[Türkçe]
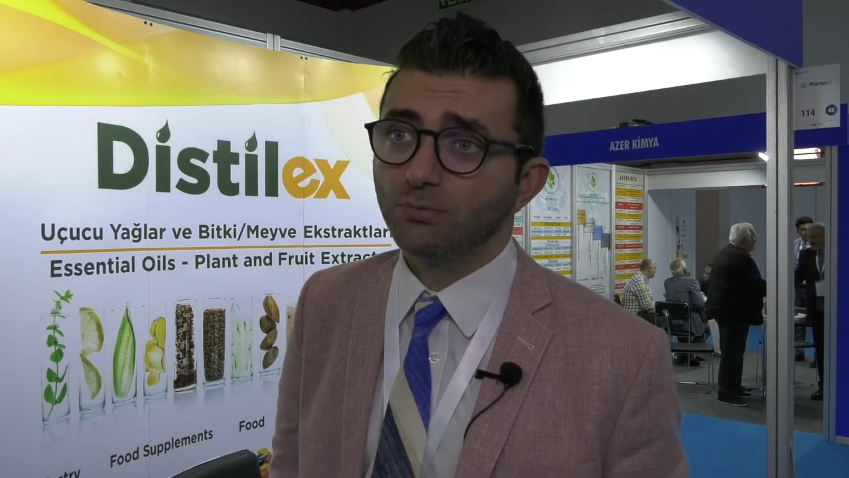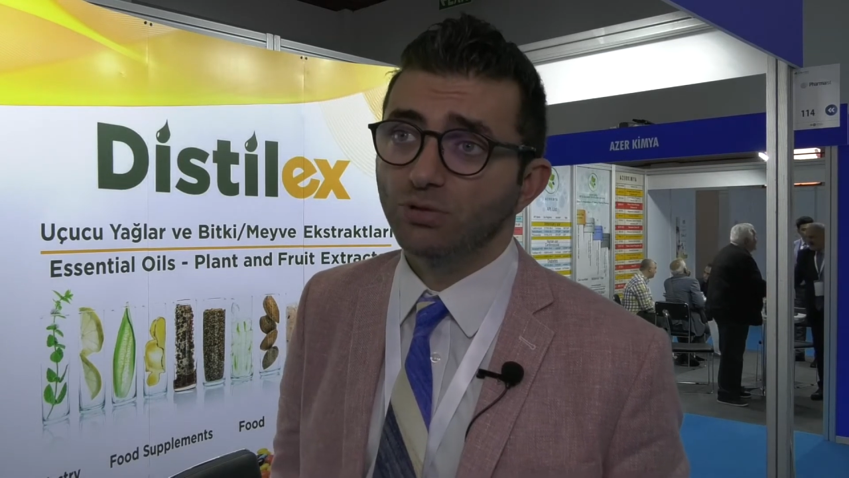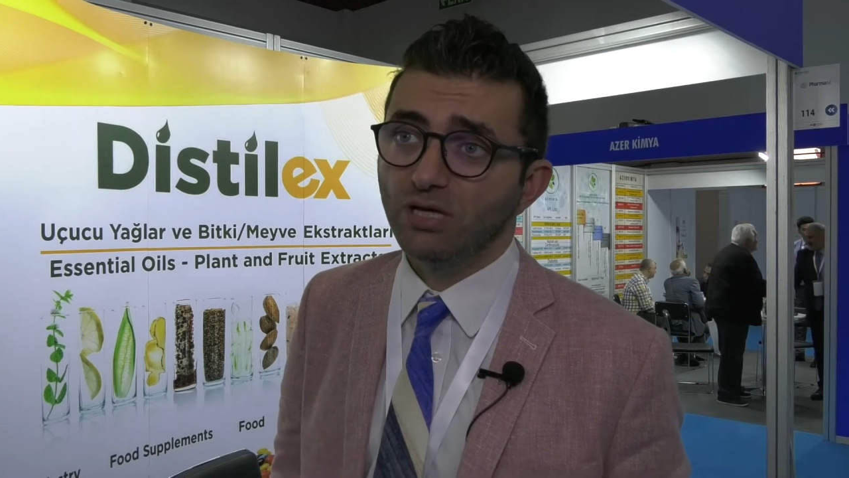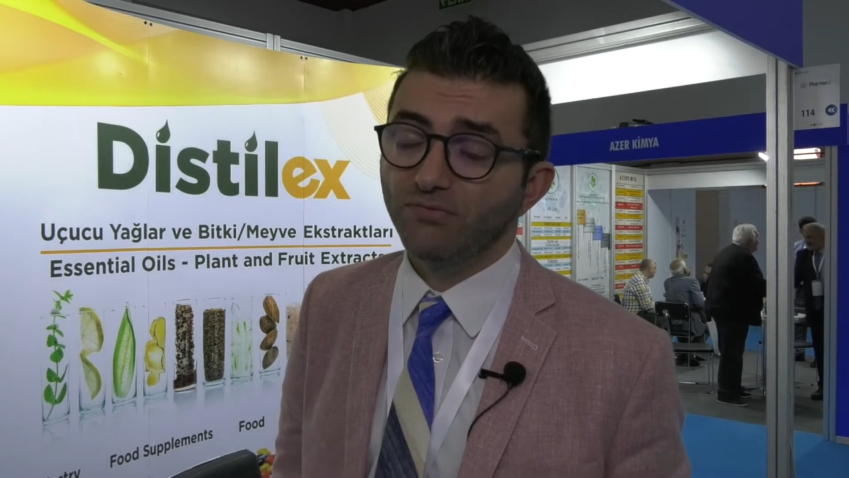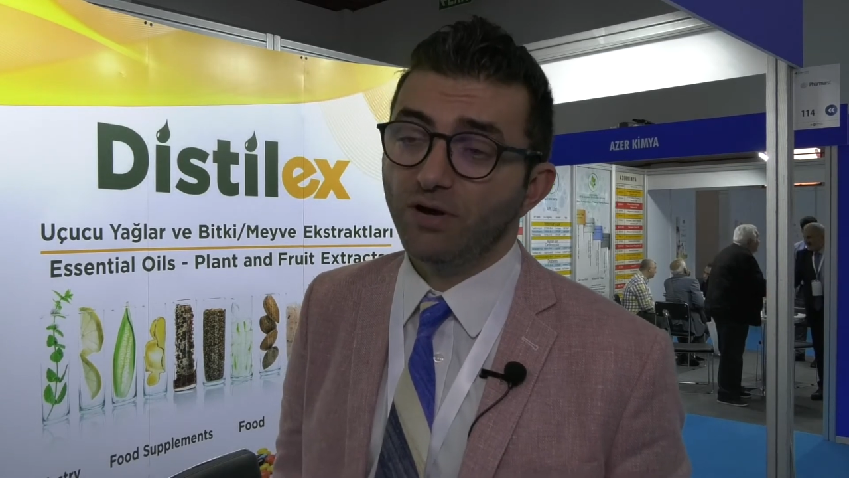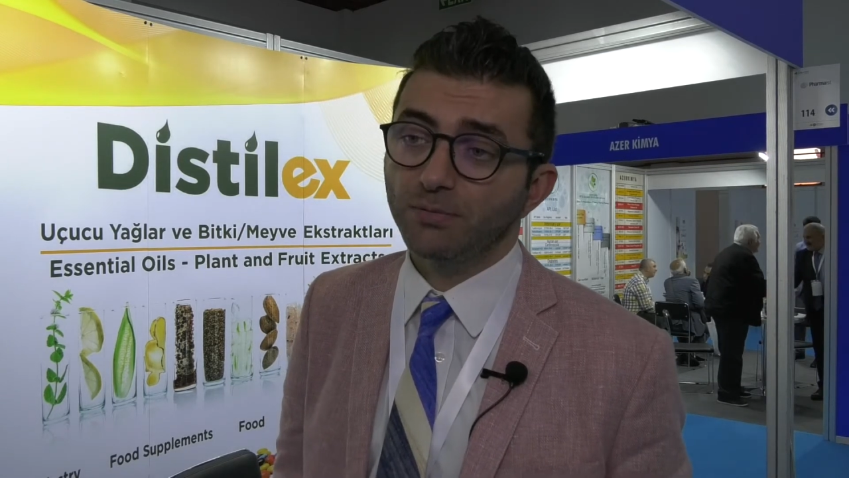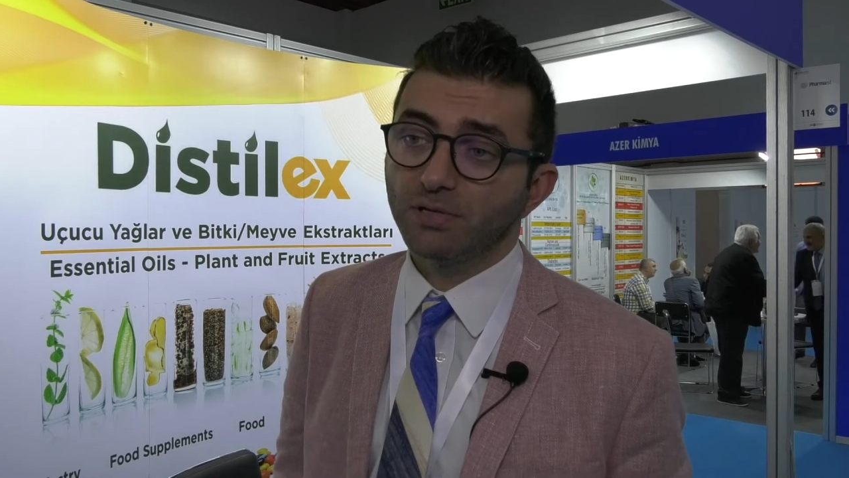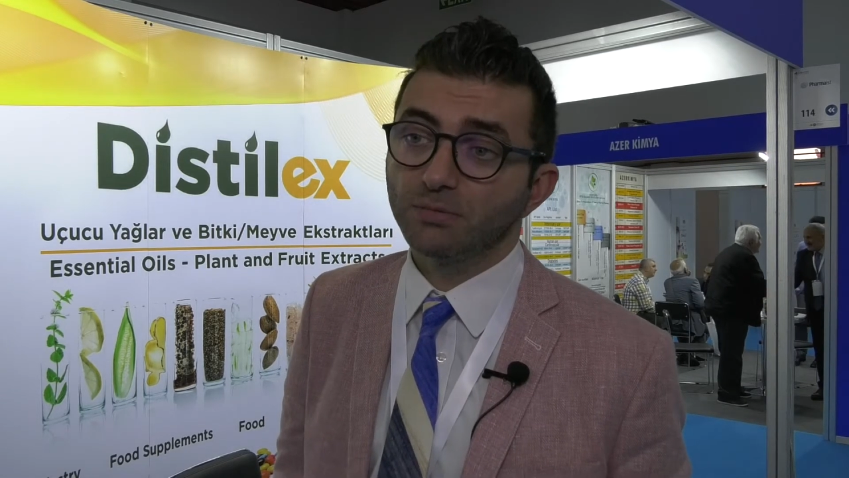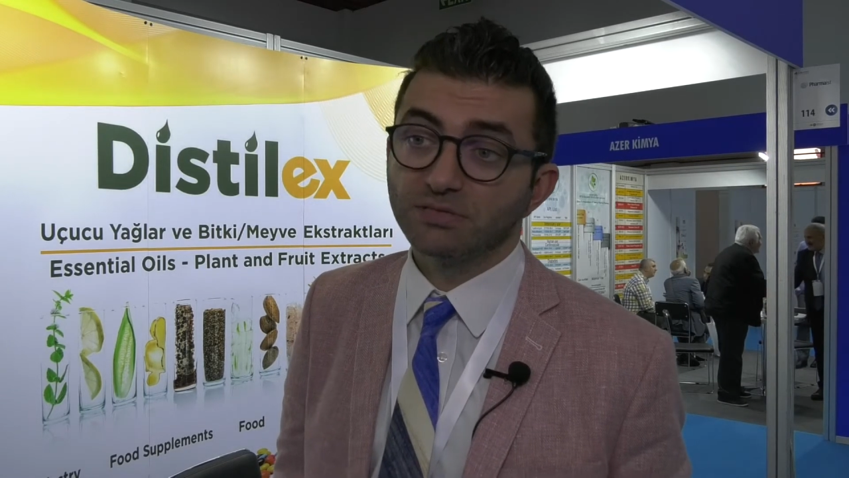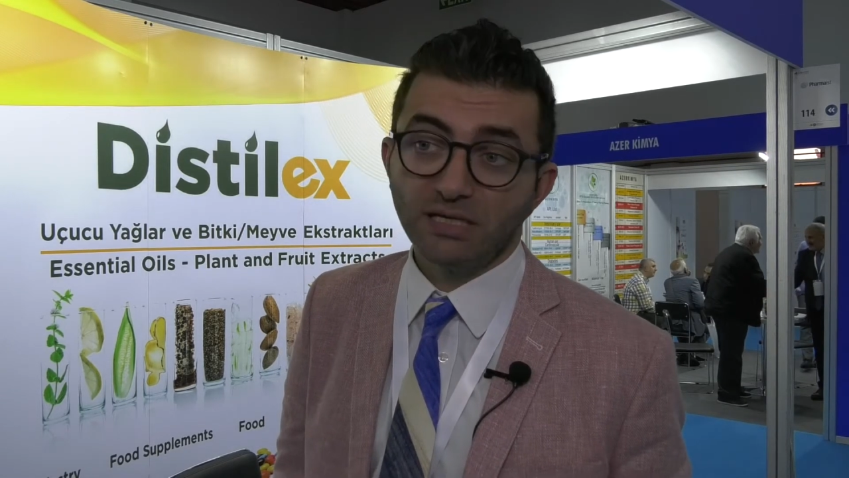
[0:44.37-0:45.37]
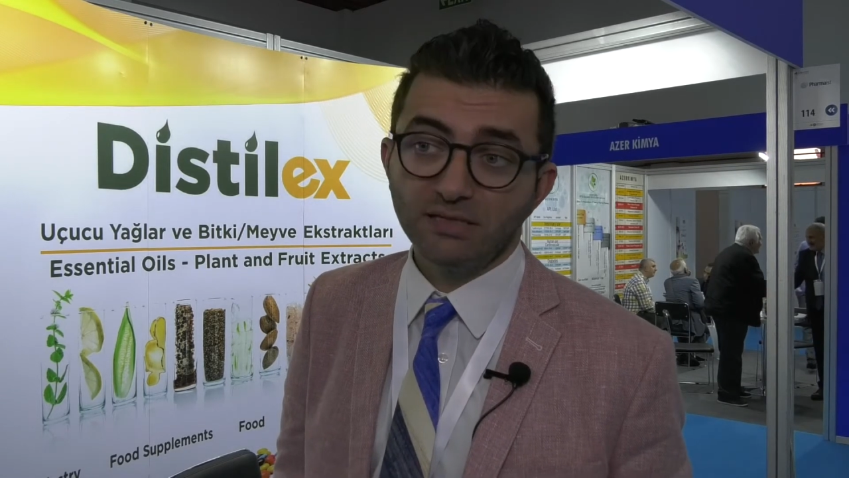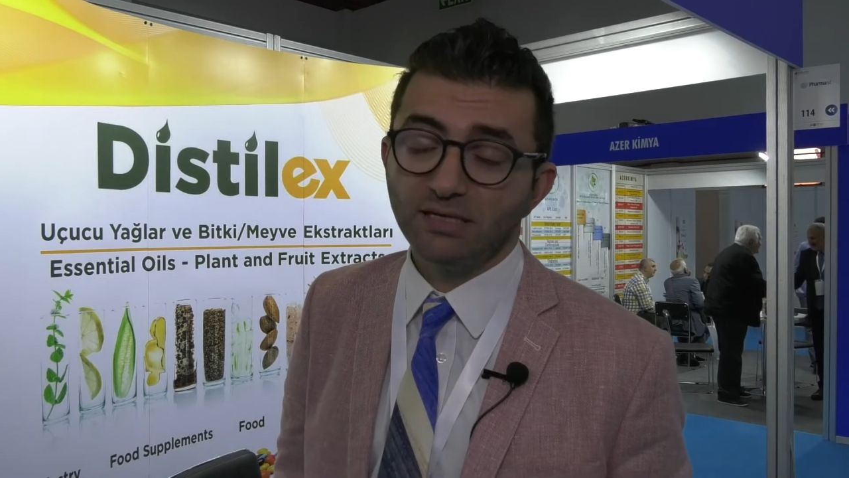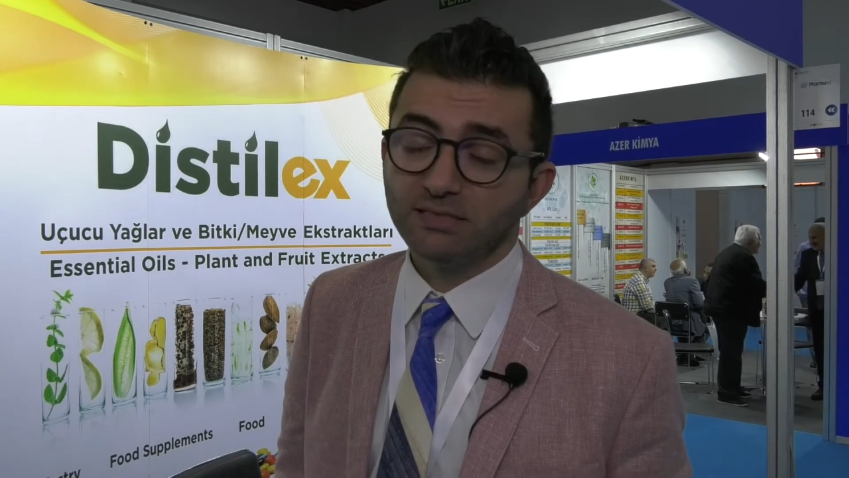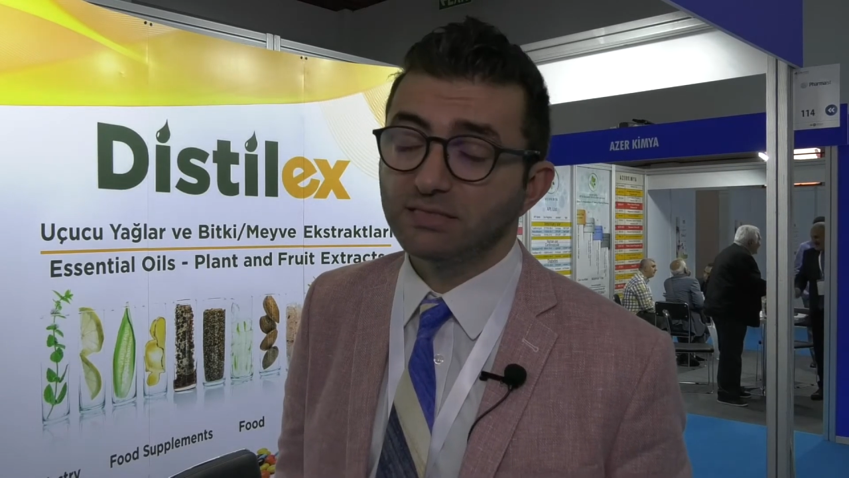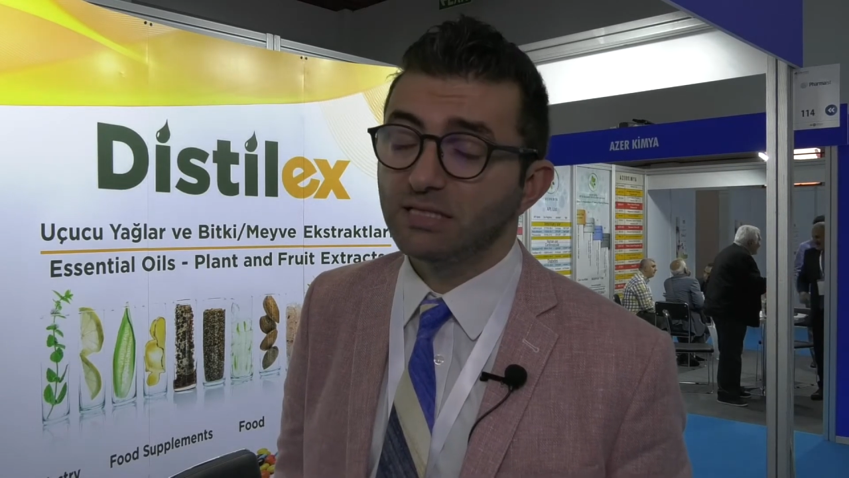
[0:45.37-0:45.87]
Bu yeni fabrikamızda, yeni
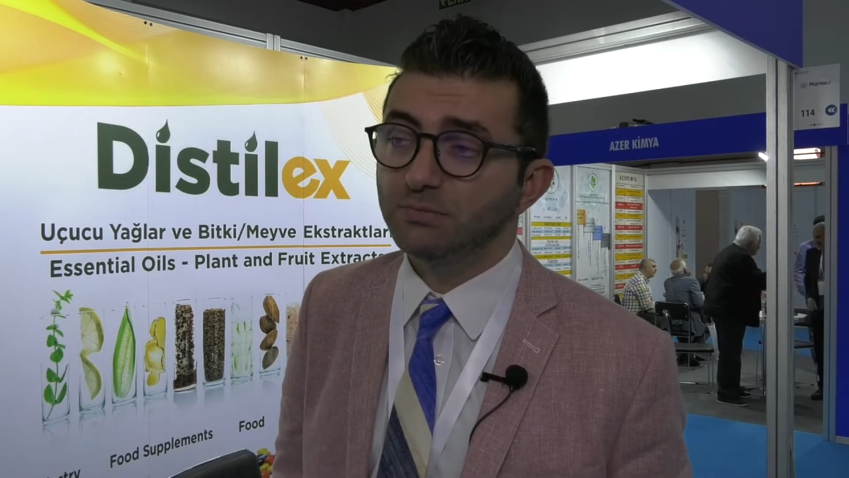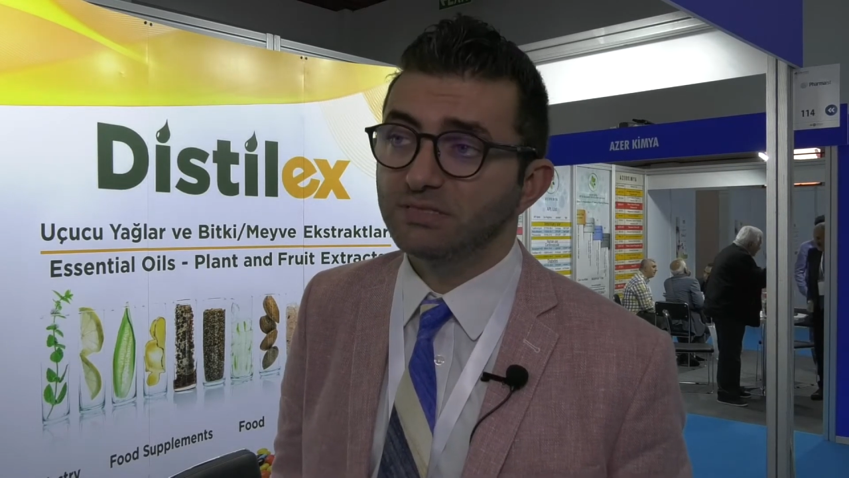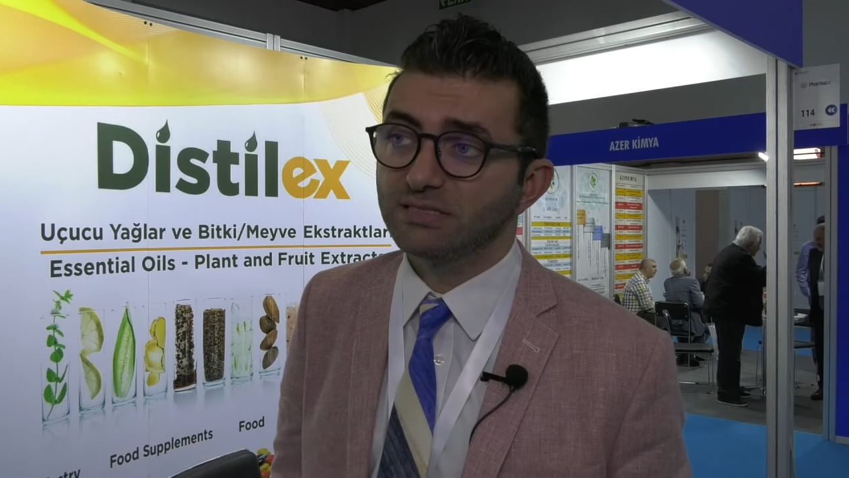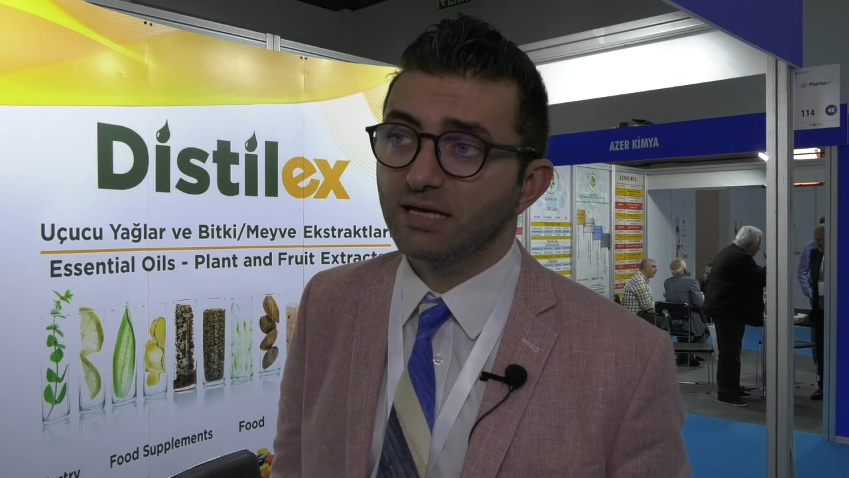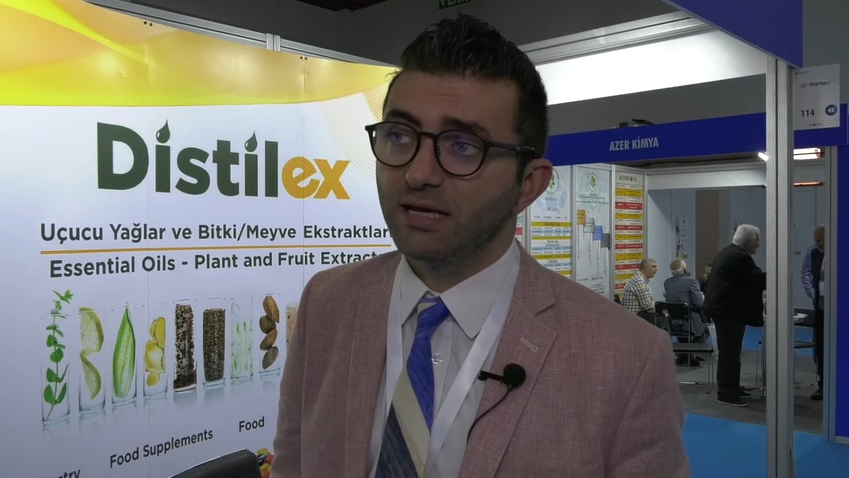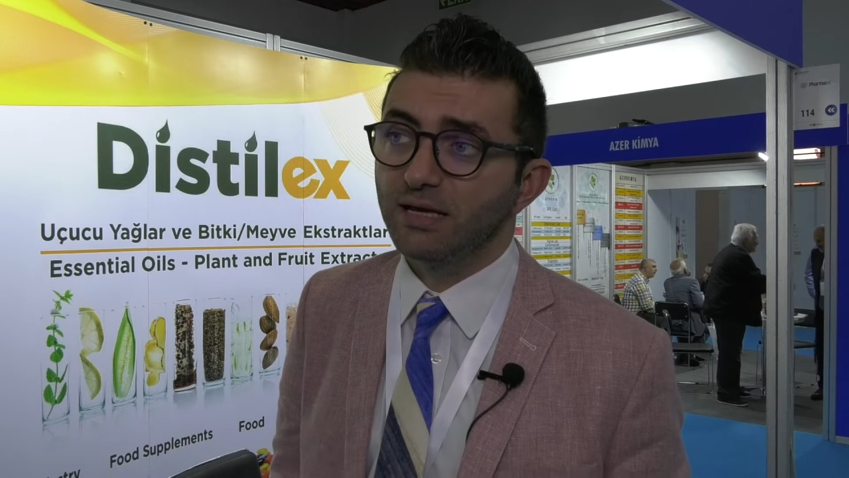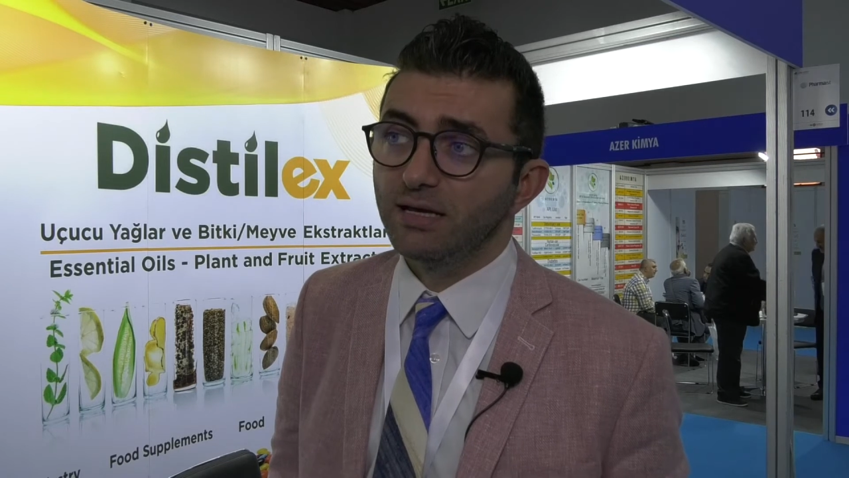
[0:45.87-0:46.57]
tesislerimizde